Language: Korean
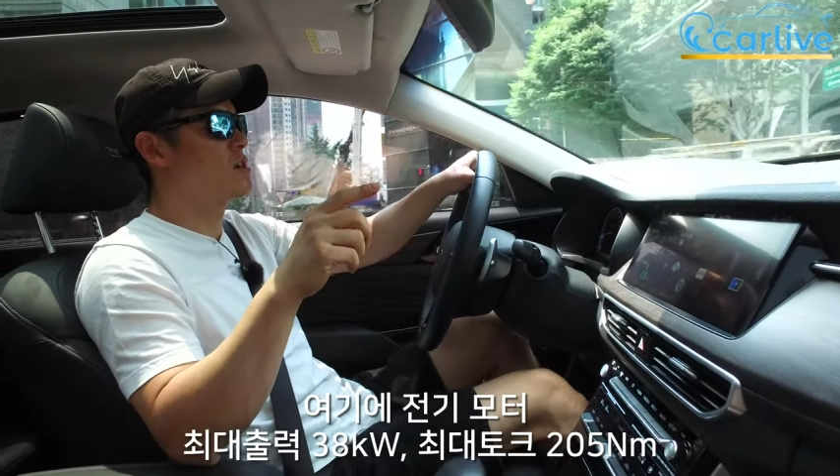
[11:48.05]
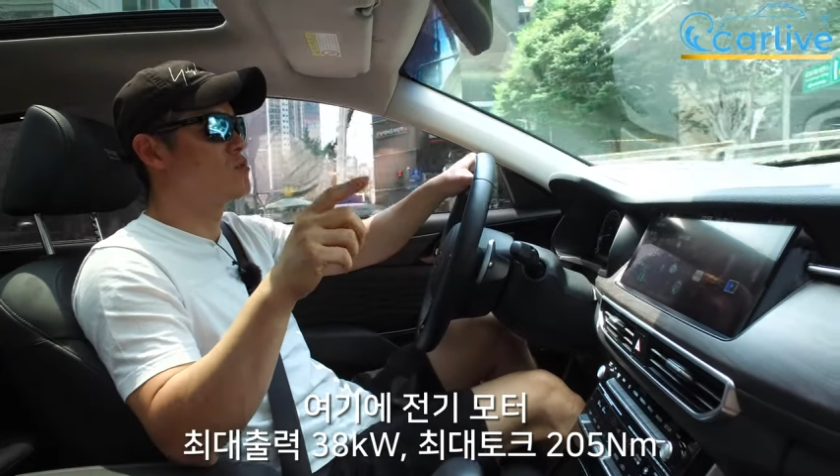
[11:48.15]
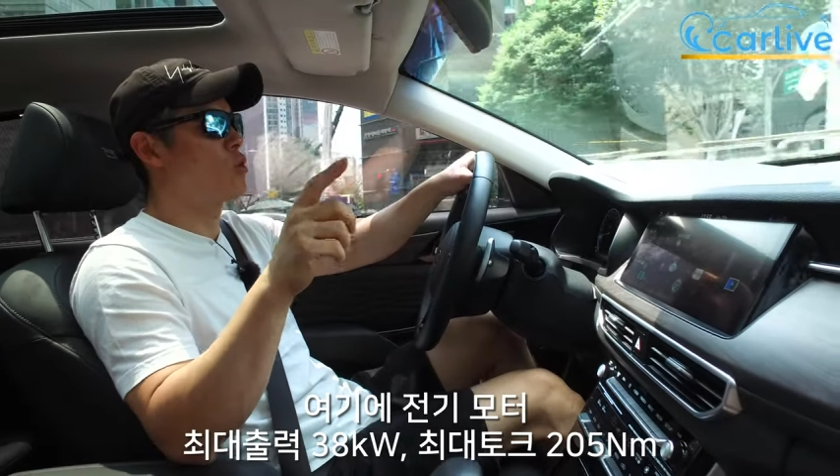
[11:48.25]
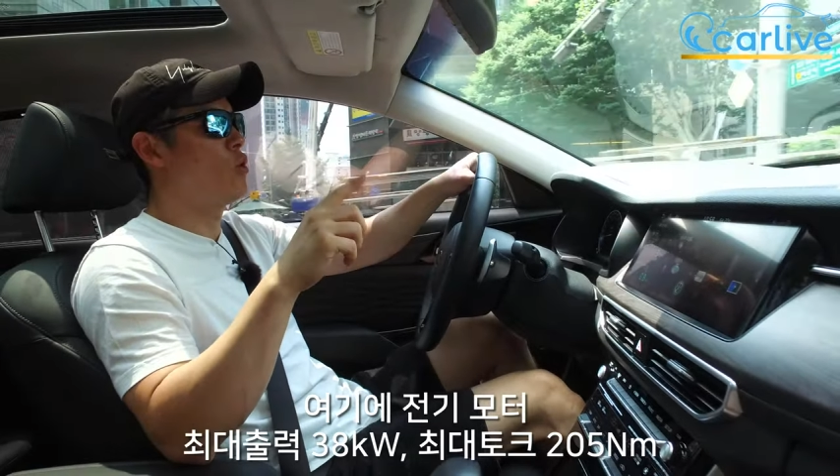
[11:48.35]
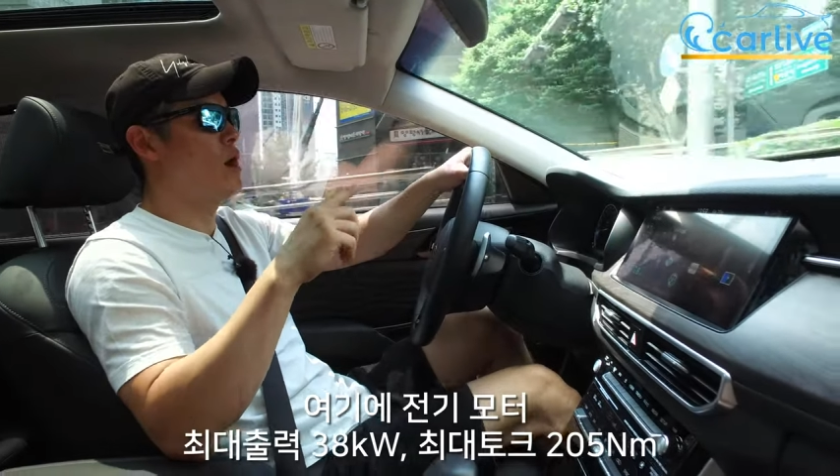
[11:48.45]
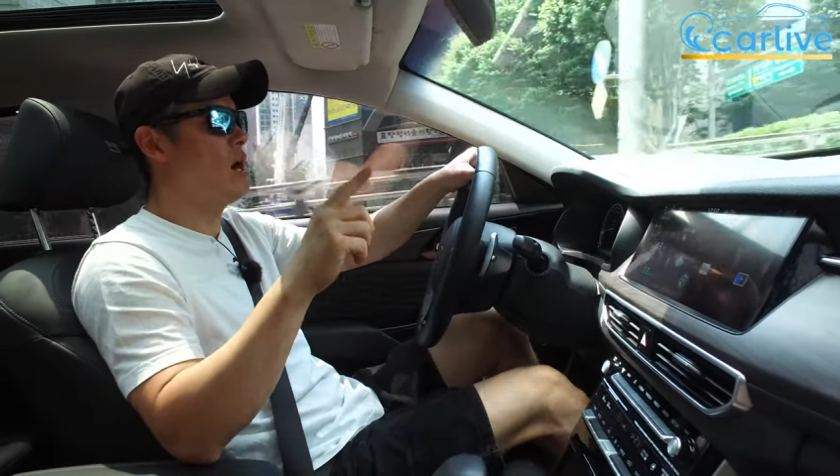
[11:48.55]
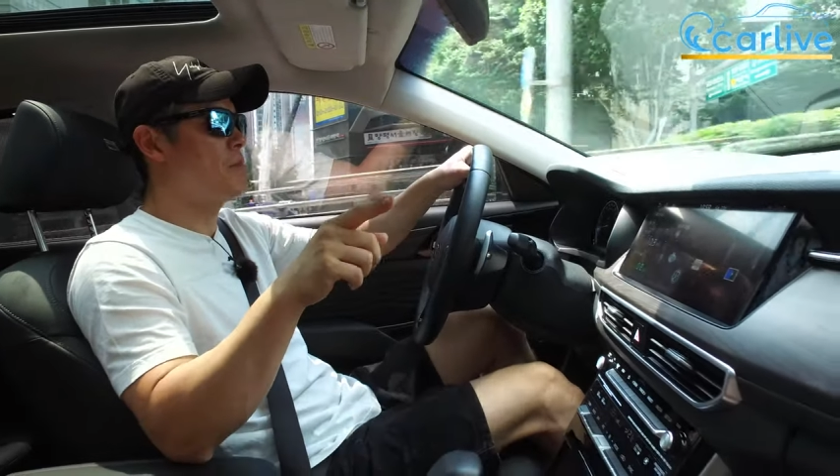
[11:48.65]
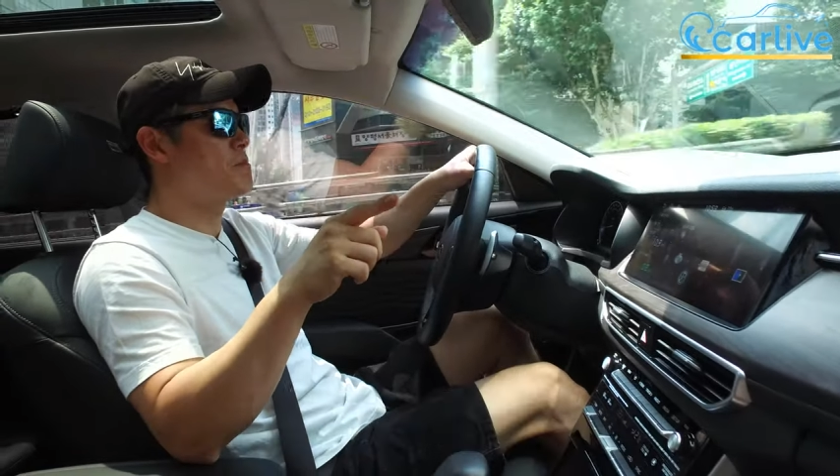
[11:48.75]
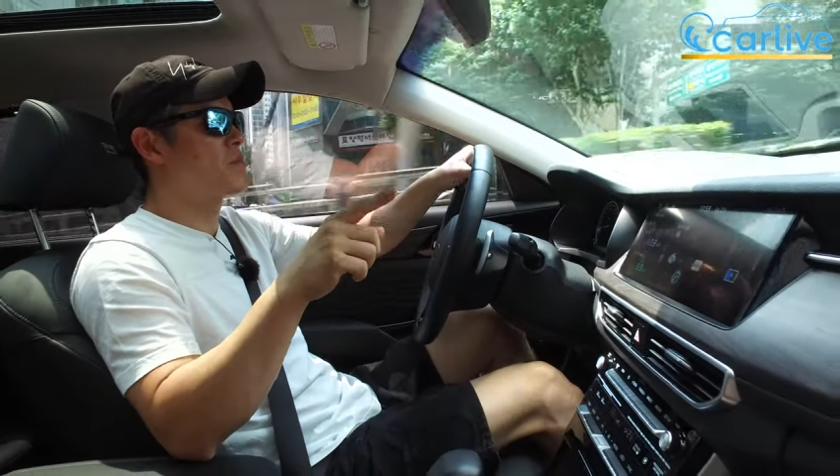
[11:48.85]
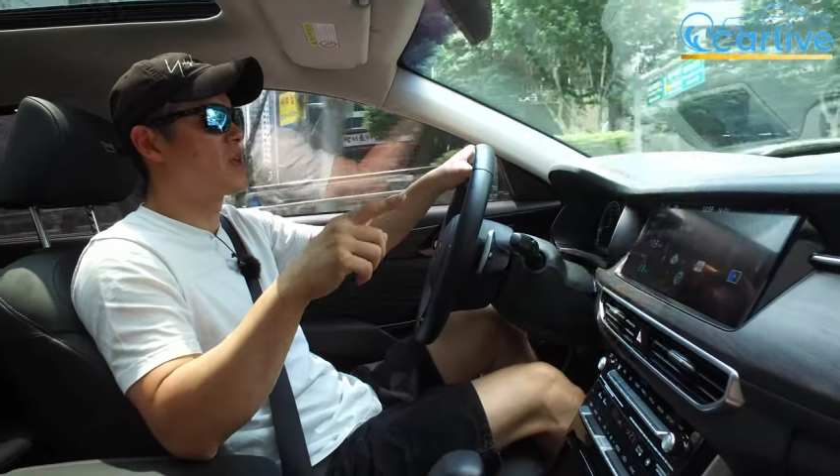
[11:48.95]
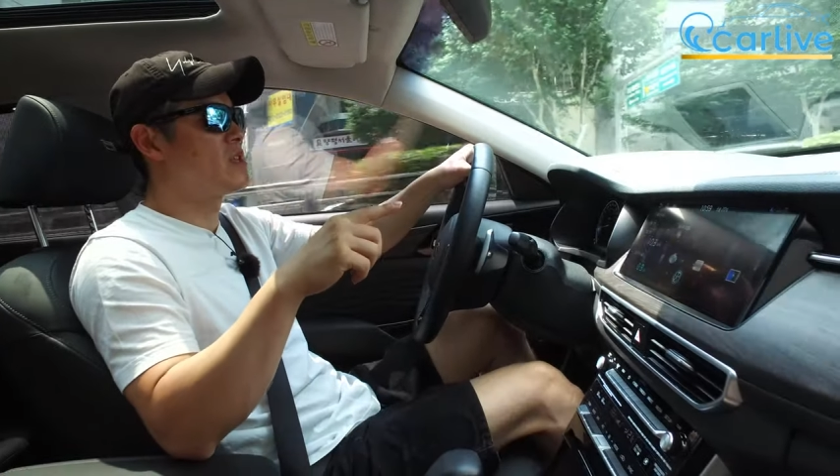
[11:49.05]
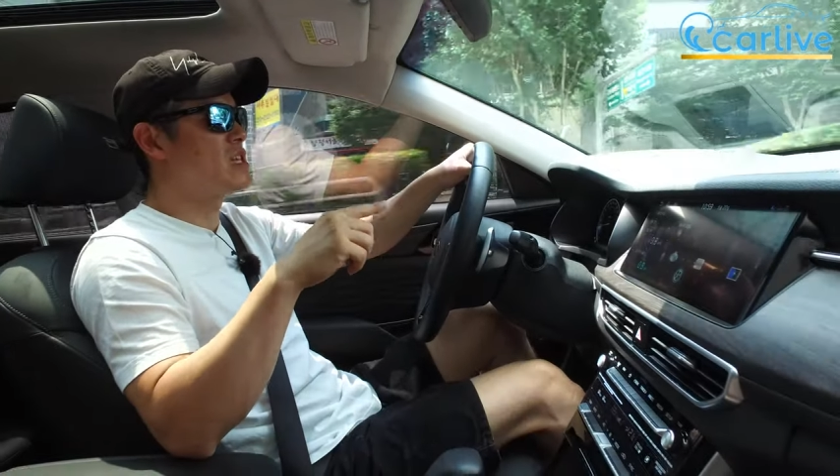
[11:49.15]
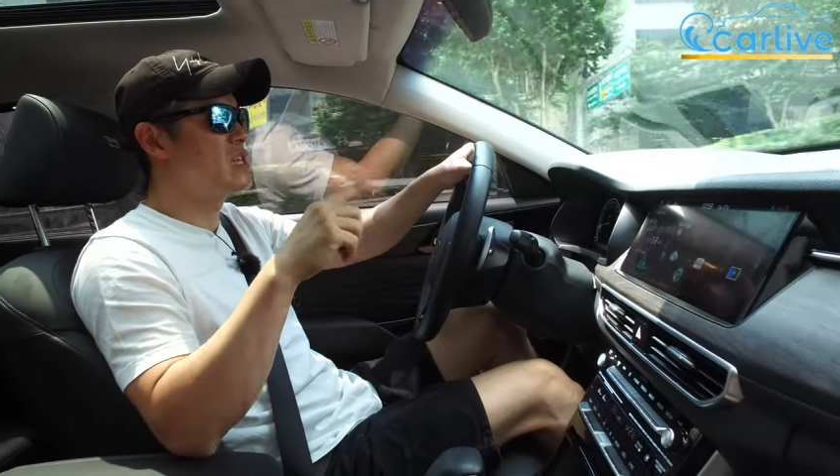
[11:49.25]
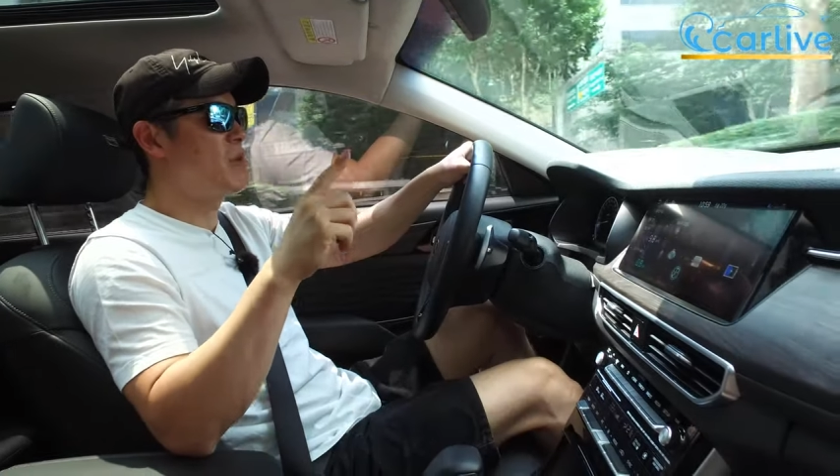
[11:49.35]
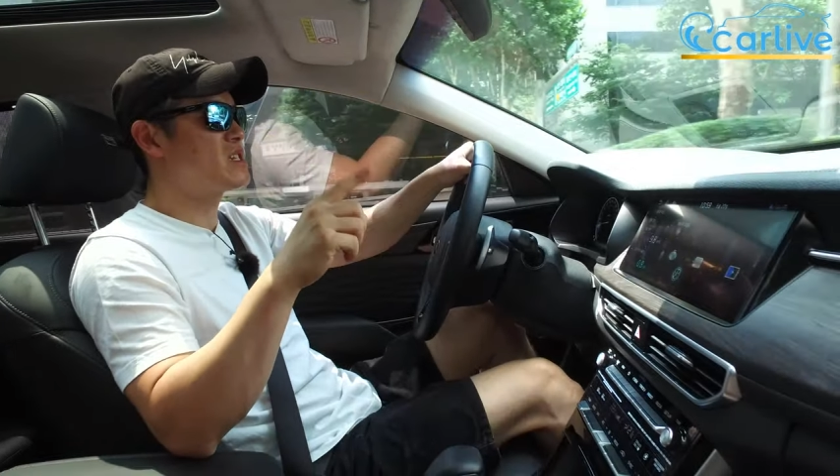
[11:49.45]
그럼 도합
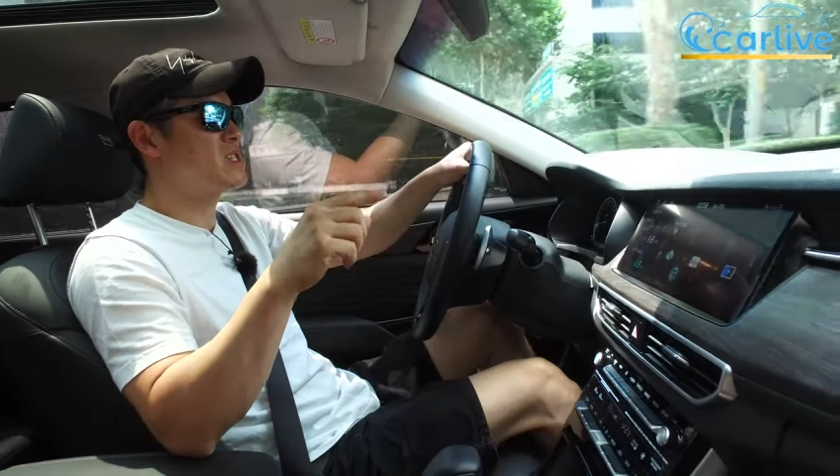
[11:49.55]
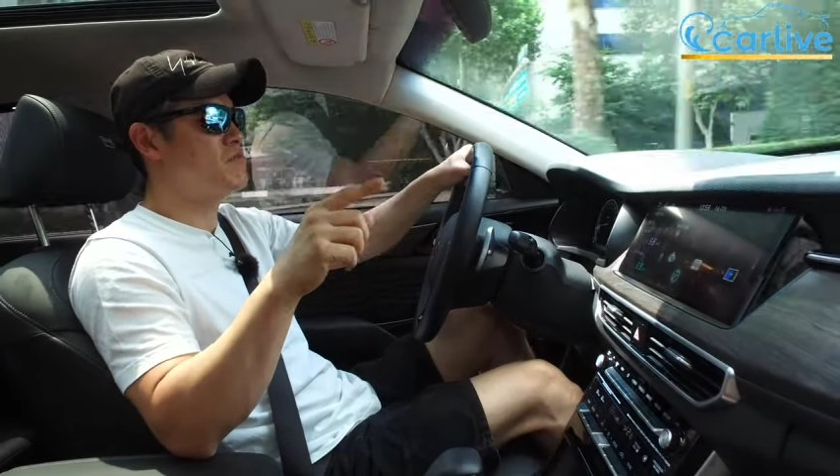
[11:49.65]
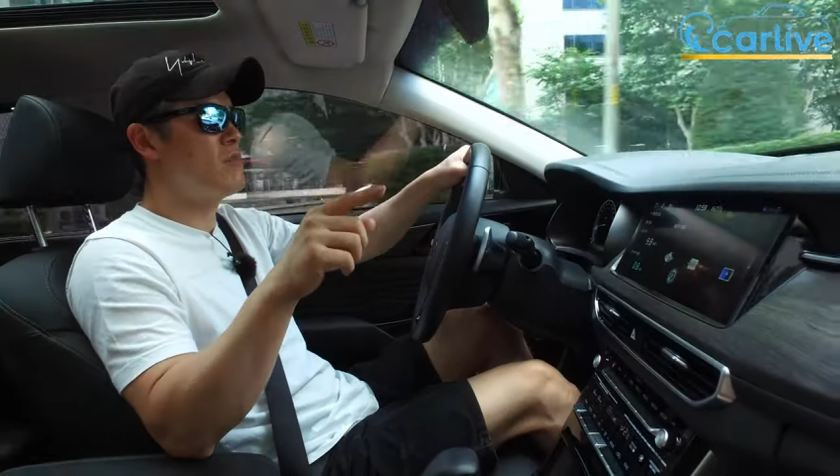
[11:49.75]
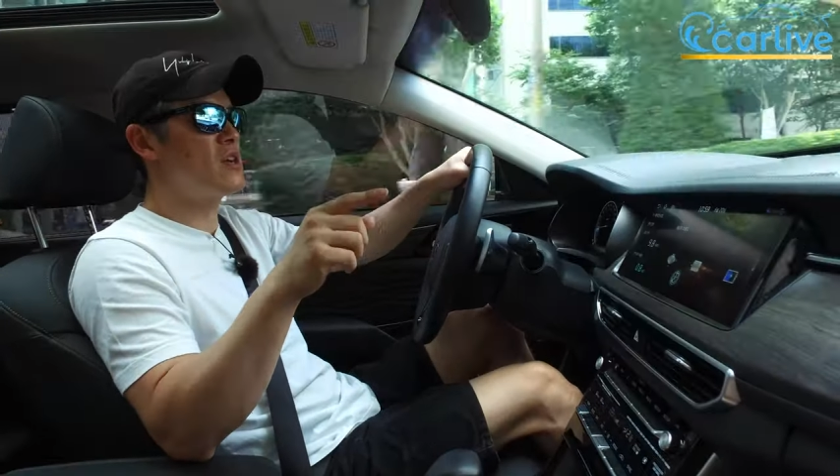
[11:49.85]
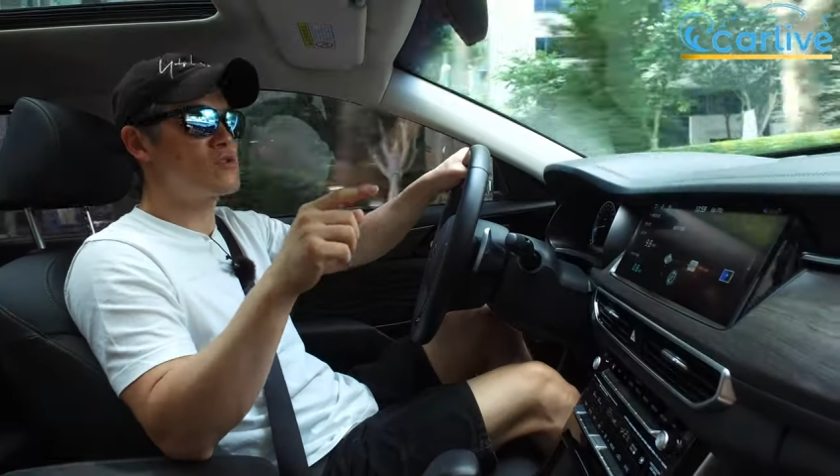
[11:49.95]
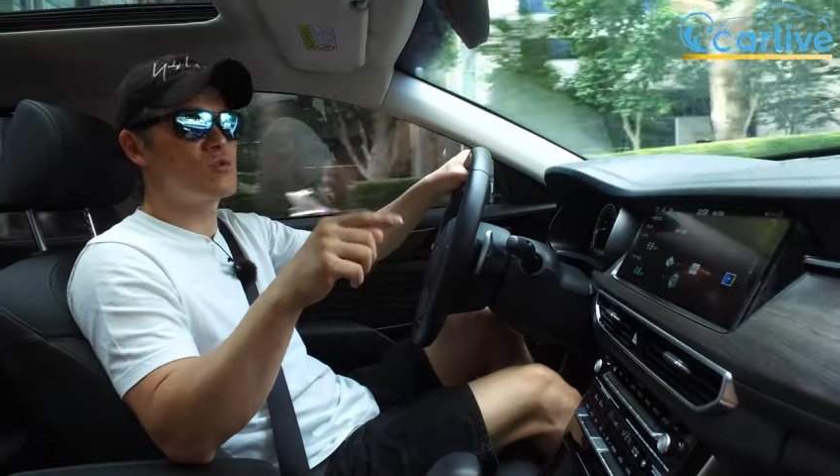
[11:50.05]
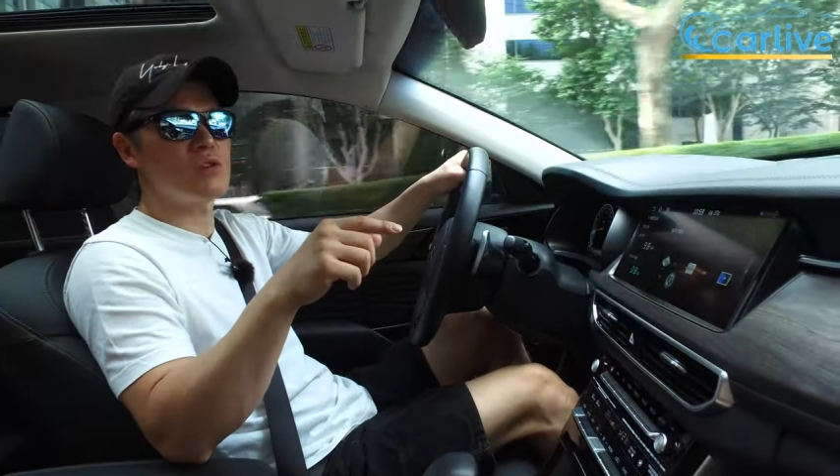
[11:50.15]
이백십 마력